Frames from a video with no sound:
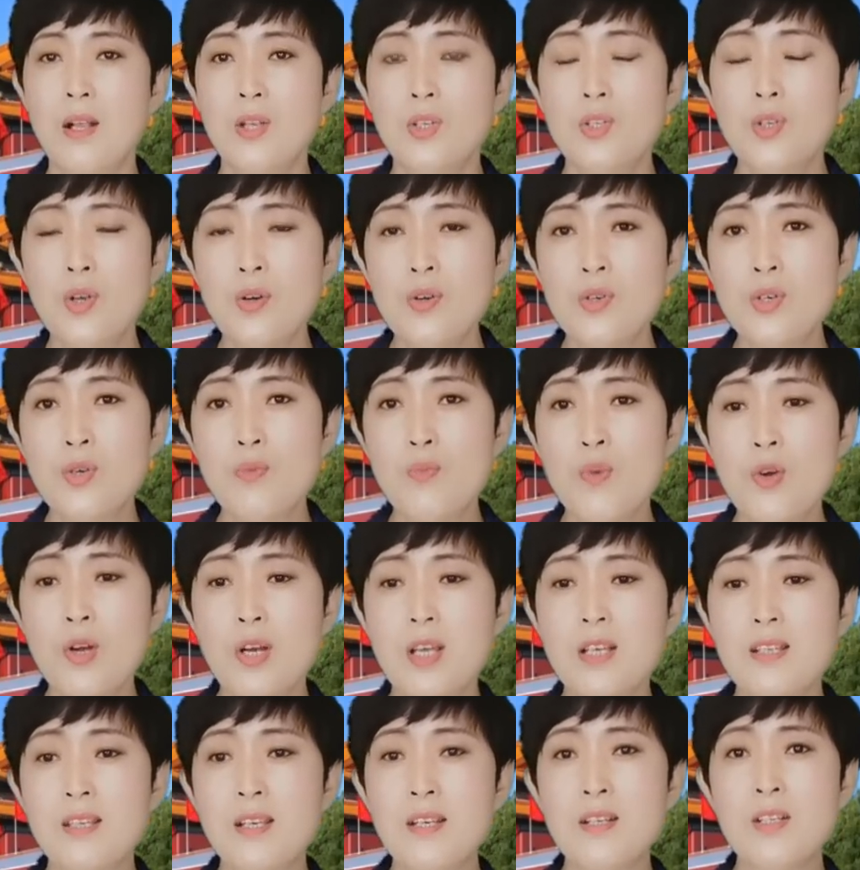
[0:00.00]
就是莫
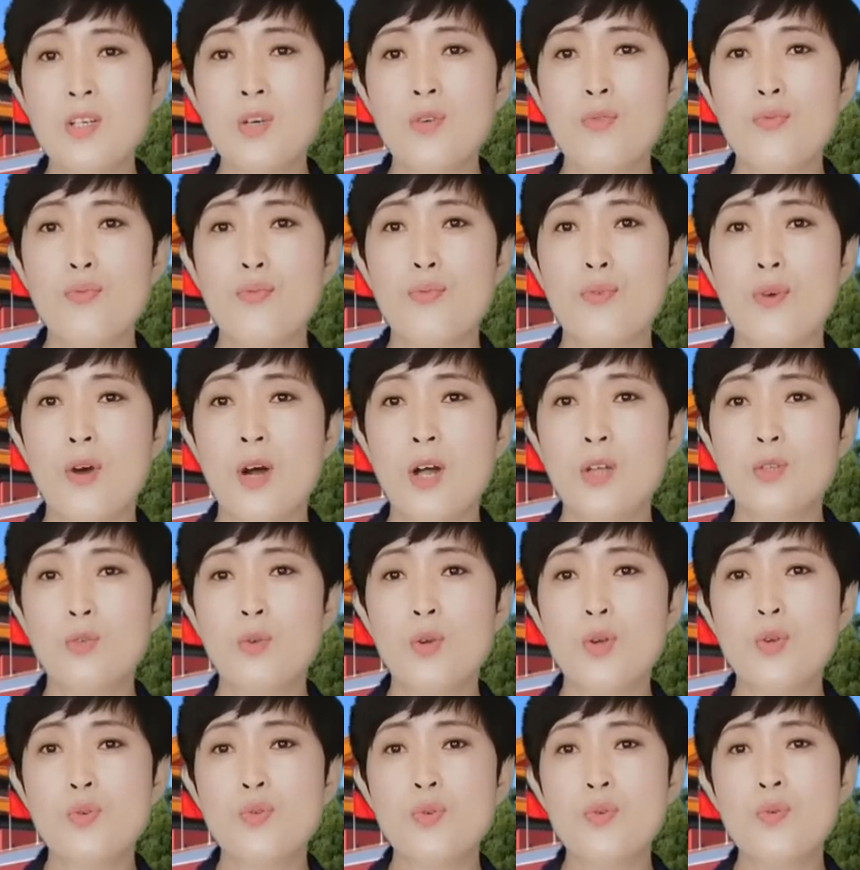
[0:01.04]
里森政府
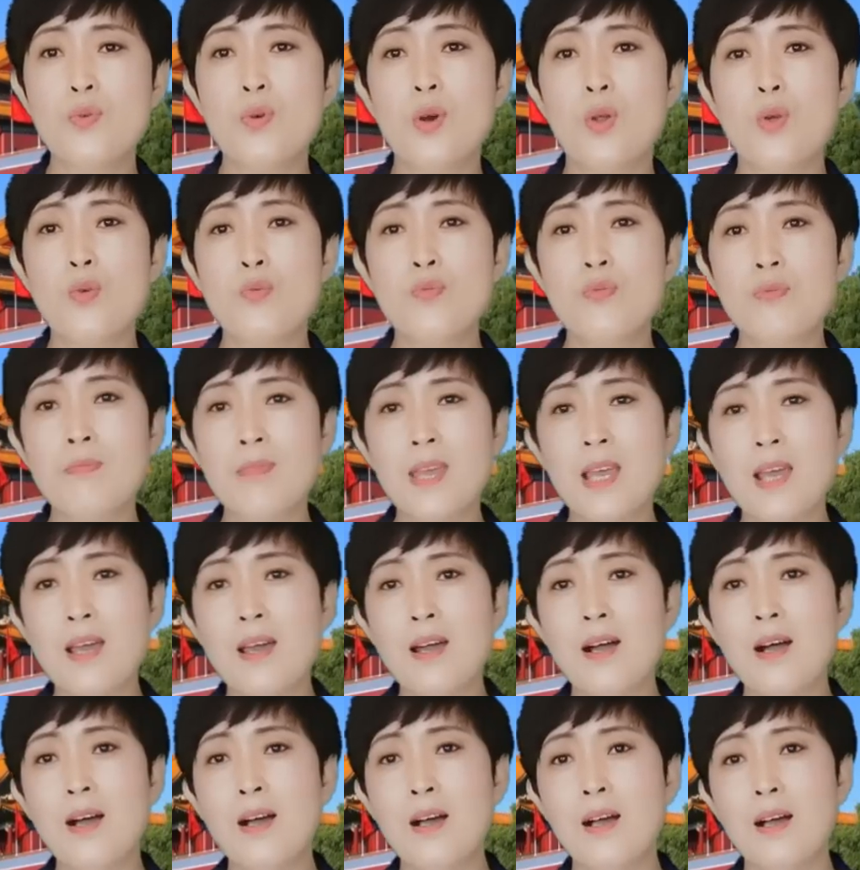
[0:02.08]
对中国的污蔑
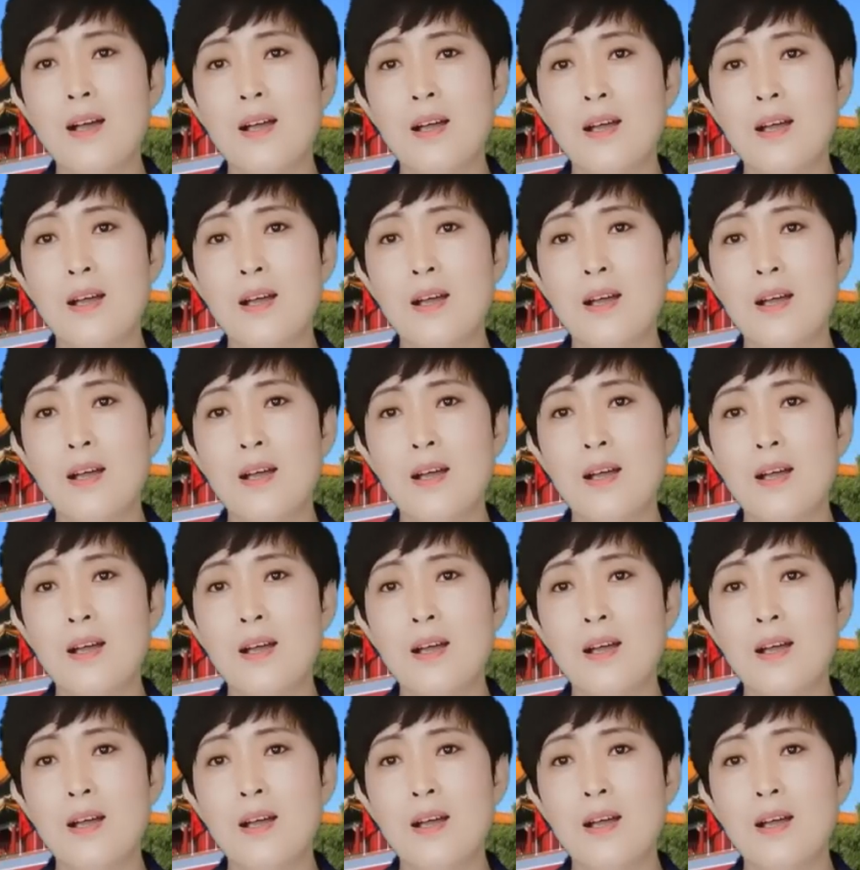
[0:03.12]
啊，